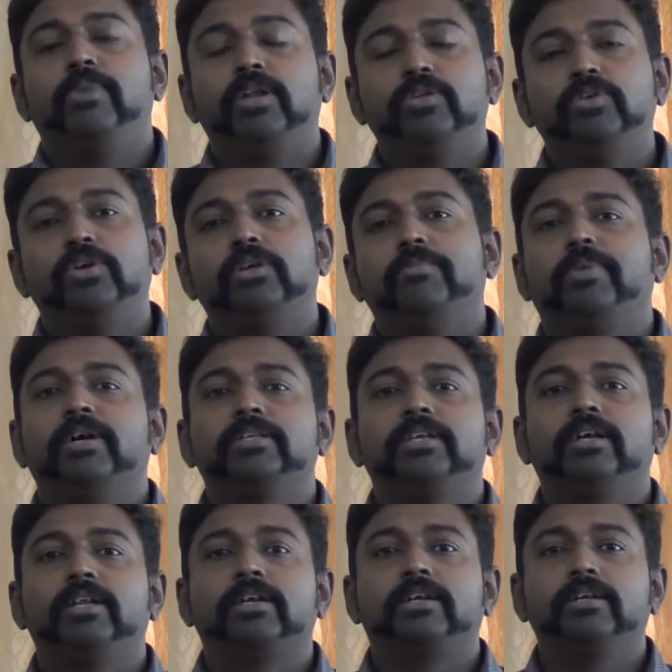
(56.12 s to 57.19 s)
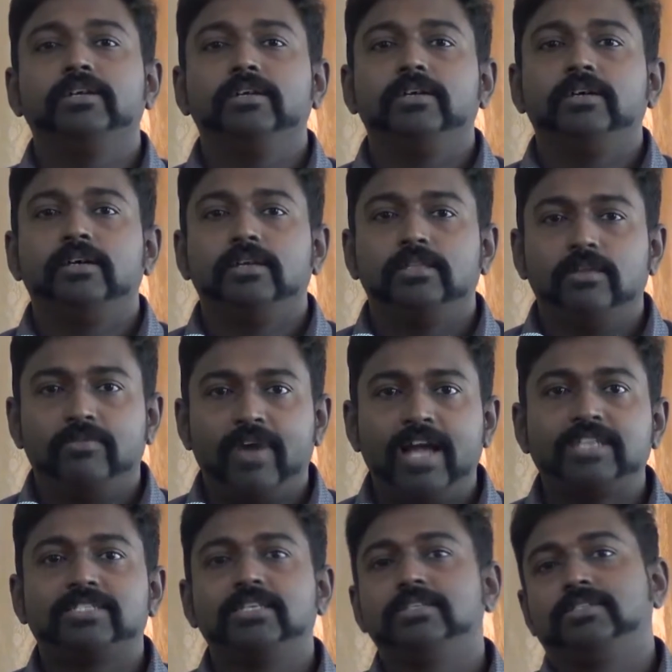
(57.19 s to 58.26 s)
பெருந்தோட்ட பகுதிகளுக்கு இந்த
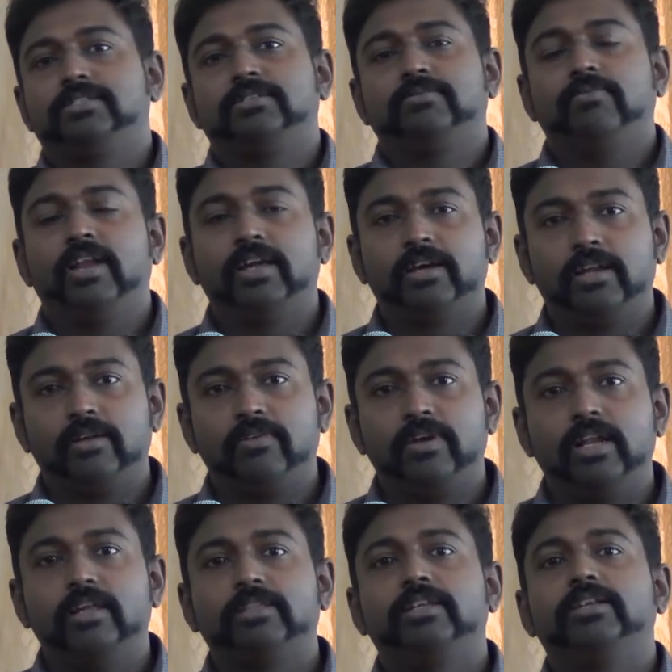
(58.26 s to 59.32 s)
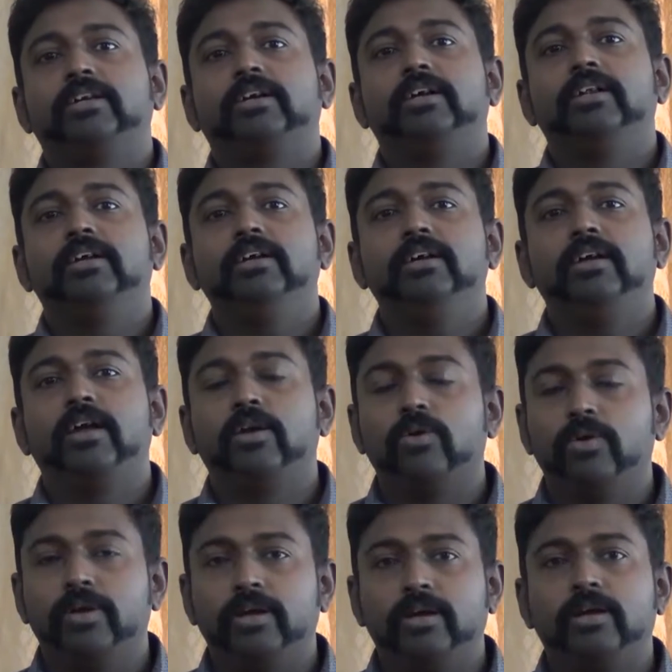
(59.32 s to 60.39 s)
வேக்சின்ஸ் வழங்குகிற வேலை திட்டங்களில்
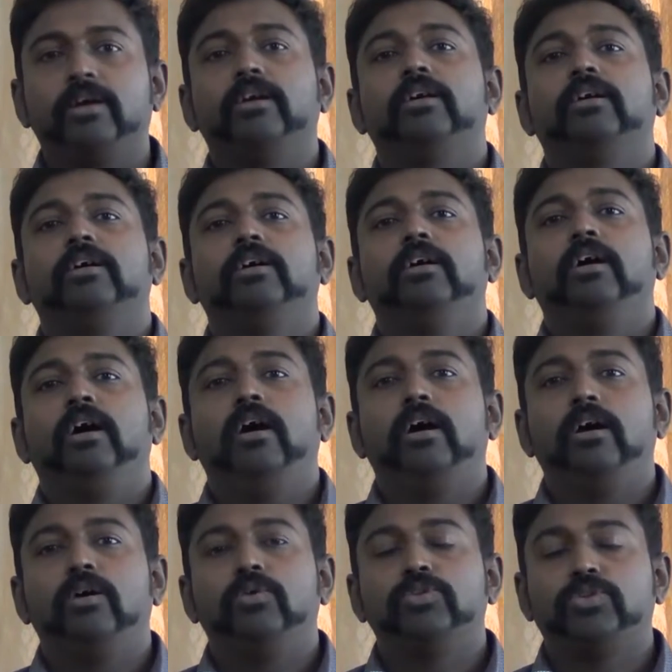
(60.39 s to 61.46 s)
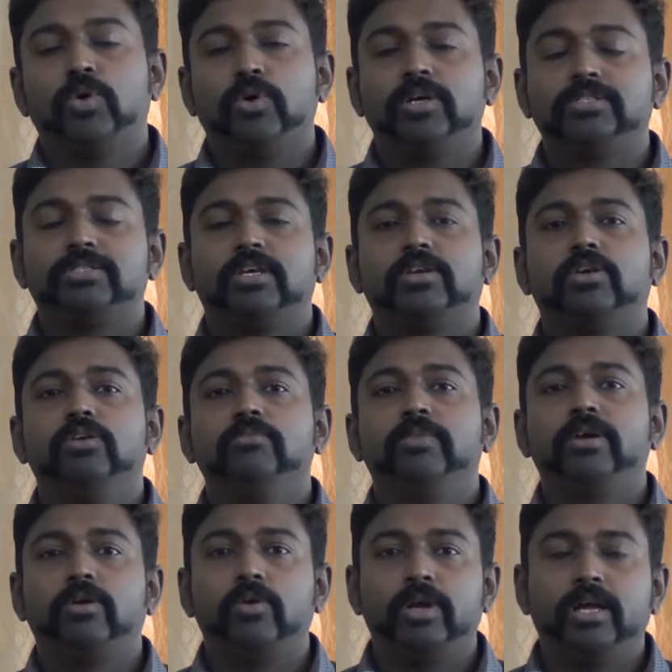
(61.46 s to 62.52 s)
எங்களுடைய உத்தியோகஸ்தர்களும்
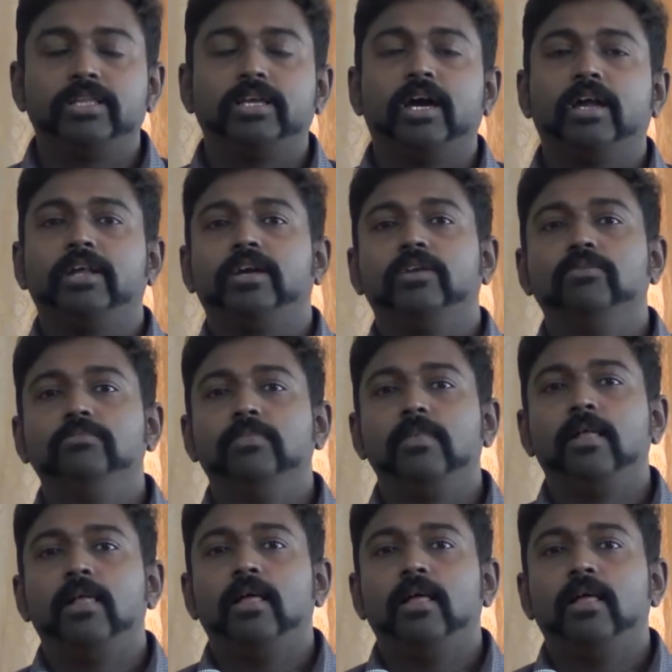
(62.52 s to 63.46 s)
எங்களுடைய அதிகாரிகளும்